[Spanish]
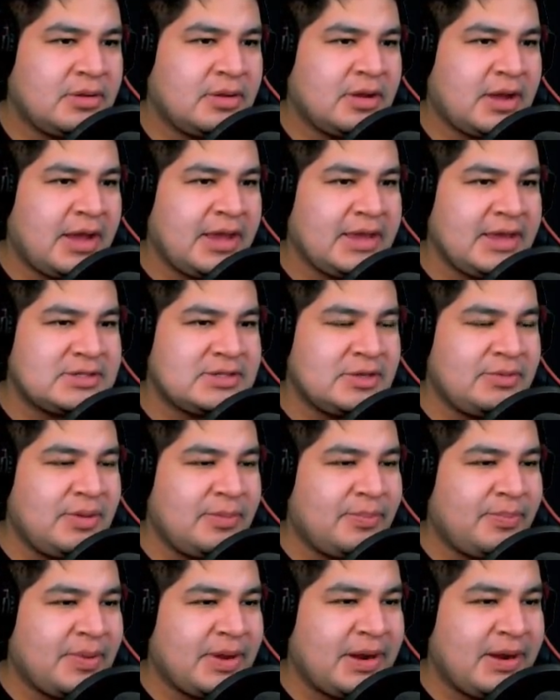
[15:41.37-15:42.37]
Ahí estoy
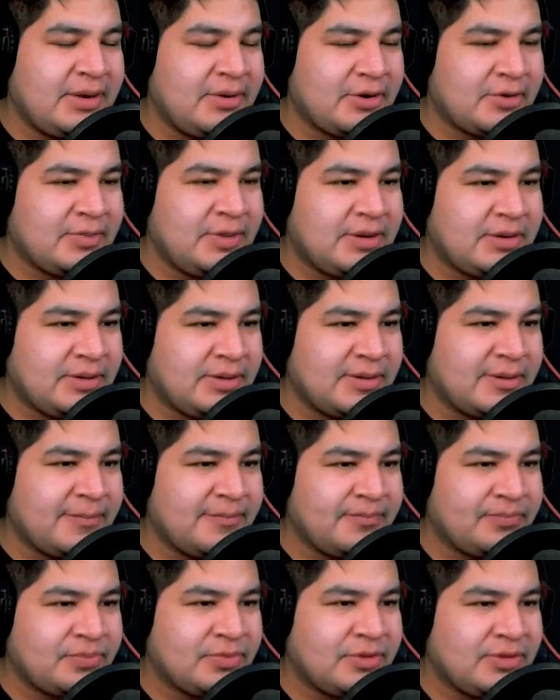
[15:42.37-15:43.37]
bien paranórmico yo.
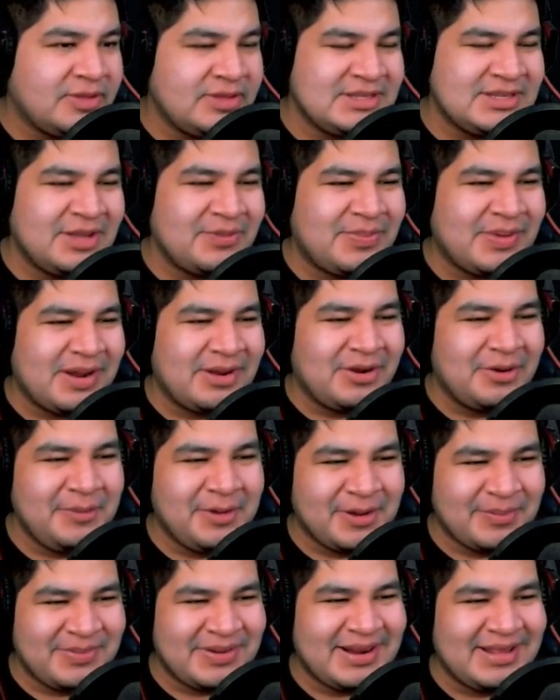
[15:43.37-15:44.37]
Yo diciendo
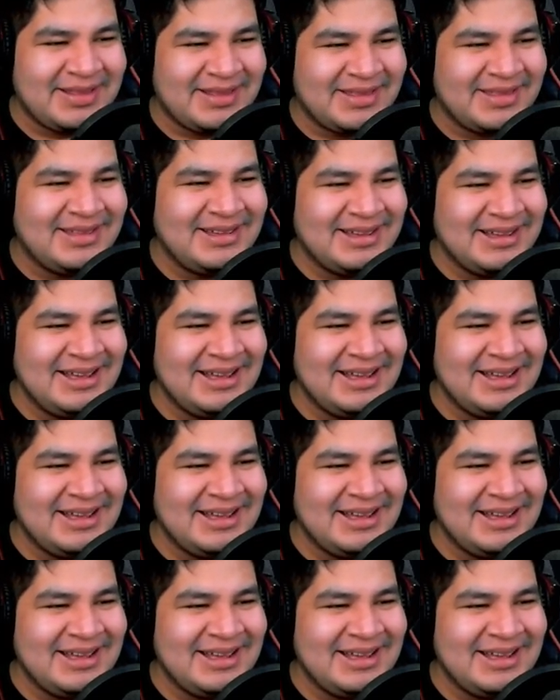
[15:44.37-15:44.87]
paranórmico para todo.